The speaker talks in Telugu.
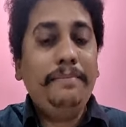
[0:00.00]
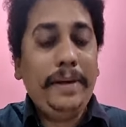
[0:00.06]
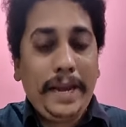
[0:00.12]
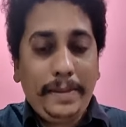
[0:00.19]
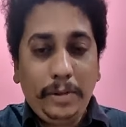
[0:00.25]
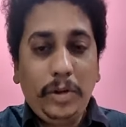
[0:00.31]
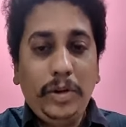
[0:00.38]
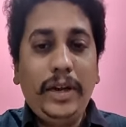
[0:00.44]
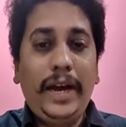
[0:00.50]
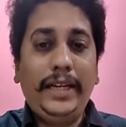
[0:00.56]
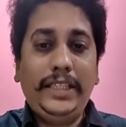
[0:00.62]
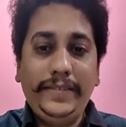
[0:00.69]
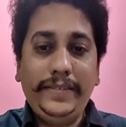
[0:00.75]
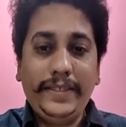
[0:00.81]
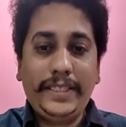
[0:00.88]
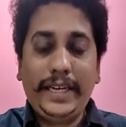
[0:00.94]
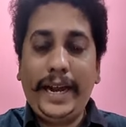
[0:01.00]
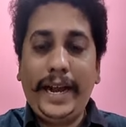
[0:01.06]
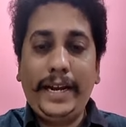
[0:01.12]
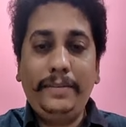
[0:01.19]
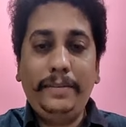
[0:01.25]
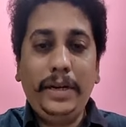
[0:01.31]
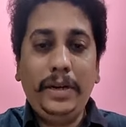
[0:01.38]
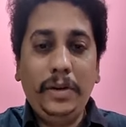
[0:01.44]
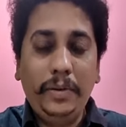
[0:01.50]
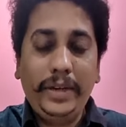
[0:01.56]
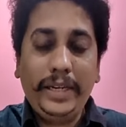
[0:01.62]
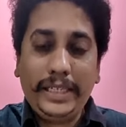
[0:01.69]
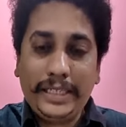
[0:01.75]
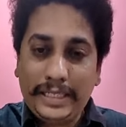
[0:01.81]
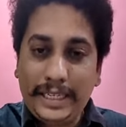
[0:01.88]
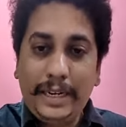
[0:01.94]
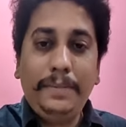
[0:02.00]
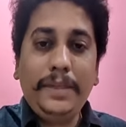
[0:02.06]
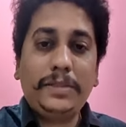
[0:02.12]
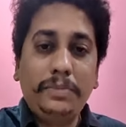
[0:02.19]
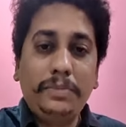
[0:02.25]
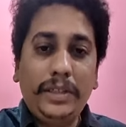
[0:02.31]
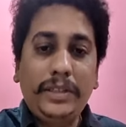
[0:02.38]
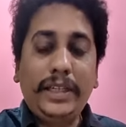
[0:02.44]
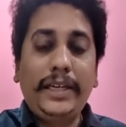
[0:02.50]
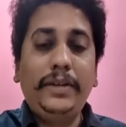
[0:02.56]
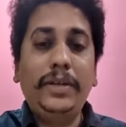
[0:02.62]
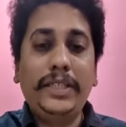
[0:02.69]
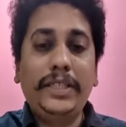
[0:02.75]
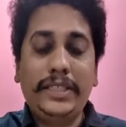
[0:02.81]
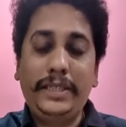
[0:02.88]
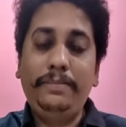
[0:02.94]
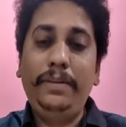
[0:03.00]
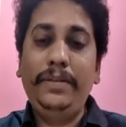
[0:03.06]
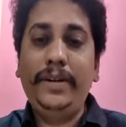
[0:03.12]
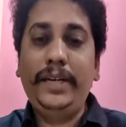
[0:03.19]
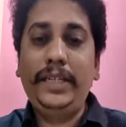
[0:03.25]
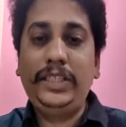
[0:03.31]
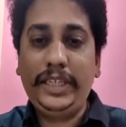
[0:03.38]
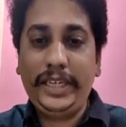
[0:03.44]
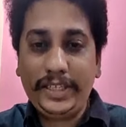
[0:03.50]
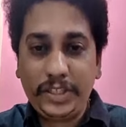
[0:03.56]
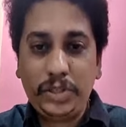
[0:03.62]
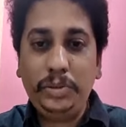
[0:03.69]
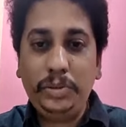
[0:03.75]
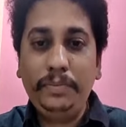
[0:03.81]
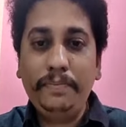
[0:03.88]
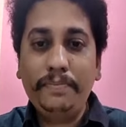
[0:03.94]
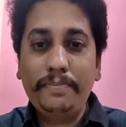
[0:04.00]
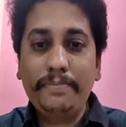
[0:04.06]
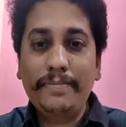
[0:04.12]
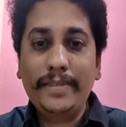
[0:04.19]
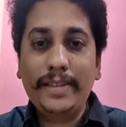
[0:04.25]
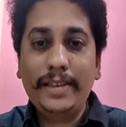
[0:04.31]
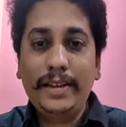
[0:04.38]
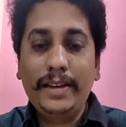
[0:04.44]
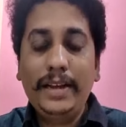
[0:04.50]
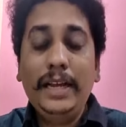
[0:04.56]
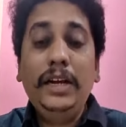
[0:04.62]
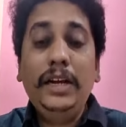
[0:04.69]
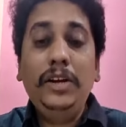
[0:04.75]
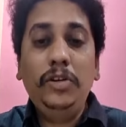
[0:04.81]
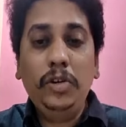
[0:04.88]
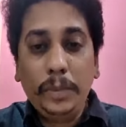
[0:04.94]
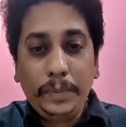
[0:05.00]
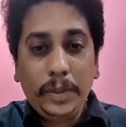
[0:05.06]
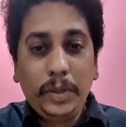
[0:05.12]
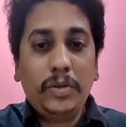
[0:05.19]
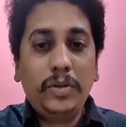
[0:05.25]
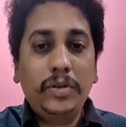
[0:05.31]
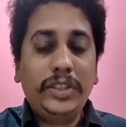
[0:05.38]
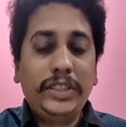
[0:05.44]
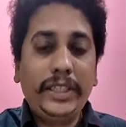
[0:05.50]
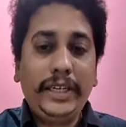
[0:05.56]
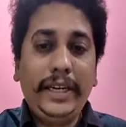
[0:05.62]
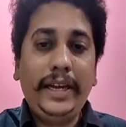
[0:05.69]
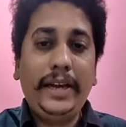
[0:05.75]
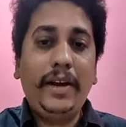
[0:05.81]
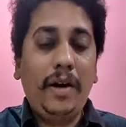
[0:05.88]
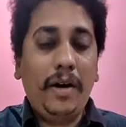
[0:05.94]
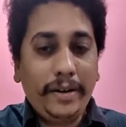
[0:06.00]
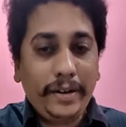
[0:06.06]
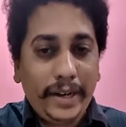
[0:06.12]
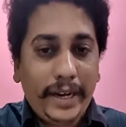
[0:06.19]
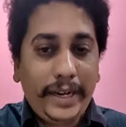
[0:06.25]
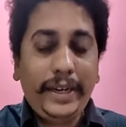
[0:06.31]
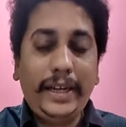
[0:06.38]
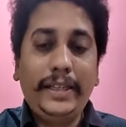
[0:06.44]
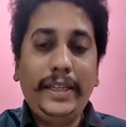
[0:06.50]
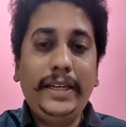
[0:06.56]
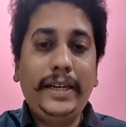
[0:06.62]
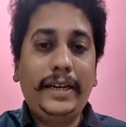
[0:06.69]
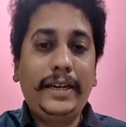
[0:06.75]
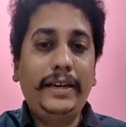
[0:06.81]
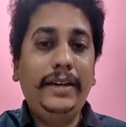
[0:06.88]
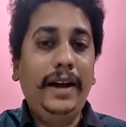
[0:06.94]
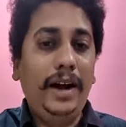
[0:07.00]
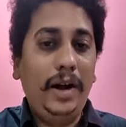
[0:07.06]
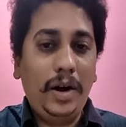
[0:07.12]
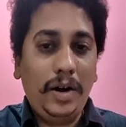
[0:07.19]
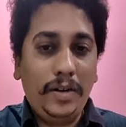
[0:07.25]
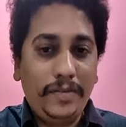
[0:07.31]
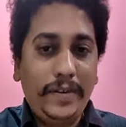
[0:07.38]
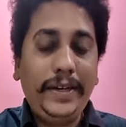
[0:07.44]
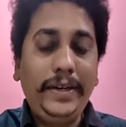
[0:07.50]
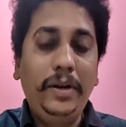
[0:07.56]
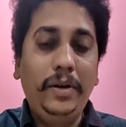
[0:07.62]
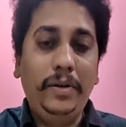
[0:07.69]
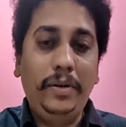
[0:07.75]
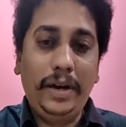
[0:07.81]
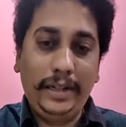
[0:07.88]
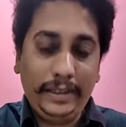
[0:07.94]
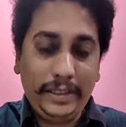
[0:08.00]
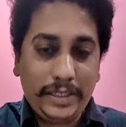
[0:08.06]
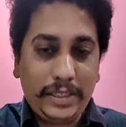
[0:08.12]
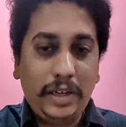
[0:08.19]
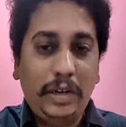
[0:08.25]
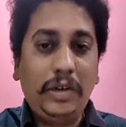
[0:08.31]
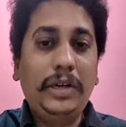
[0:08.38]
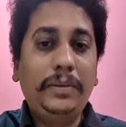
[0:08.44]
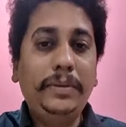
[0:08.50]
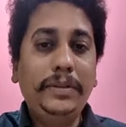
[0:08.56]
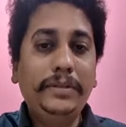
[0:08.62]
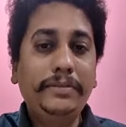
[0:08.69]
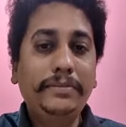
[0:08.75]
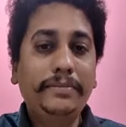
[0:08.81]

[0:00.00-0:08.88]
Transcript: మేము కూడా అచీవర్స్ అకాడమీలో ఈ సిలబస్ మొత్తాన్ని కూడా సింప్లిఫై చేస్తూ గ్రూప్ టూ కోచింగ్ని ఆన్లైన్ అదే రకంగా ఆఫ్లైన్లో అందిస్తూ ఉన్నాము